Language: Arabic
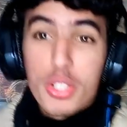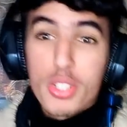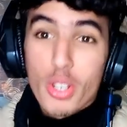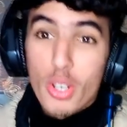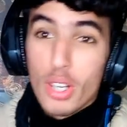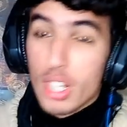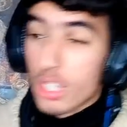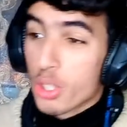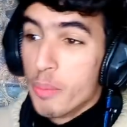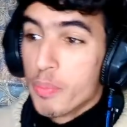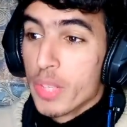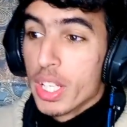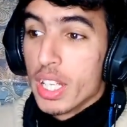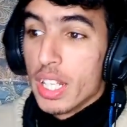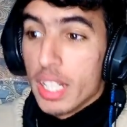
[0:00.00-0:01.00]
واش نقول لكم
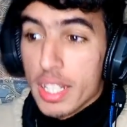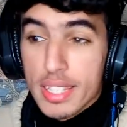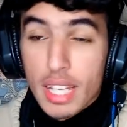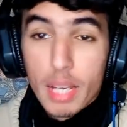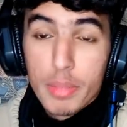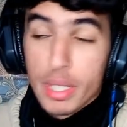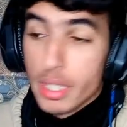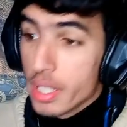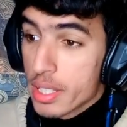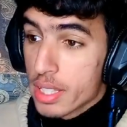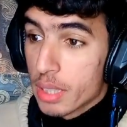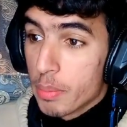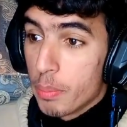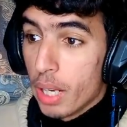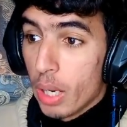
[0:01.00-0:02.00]
لي زامي دي
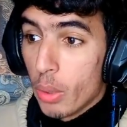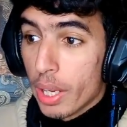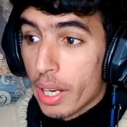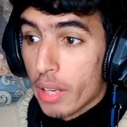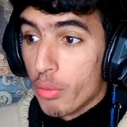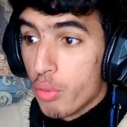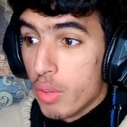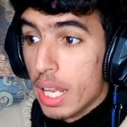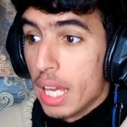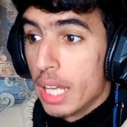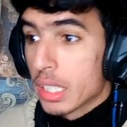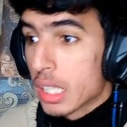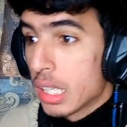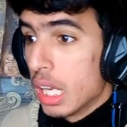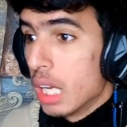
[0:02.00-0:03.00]
زيد باور
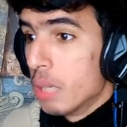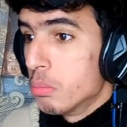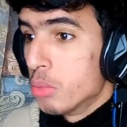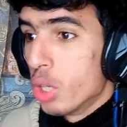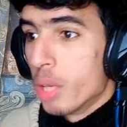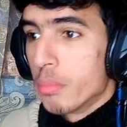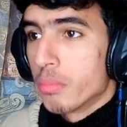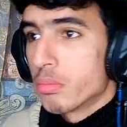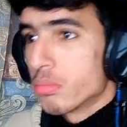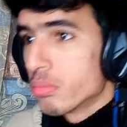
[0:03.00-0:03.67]
فلان كلام المهم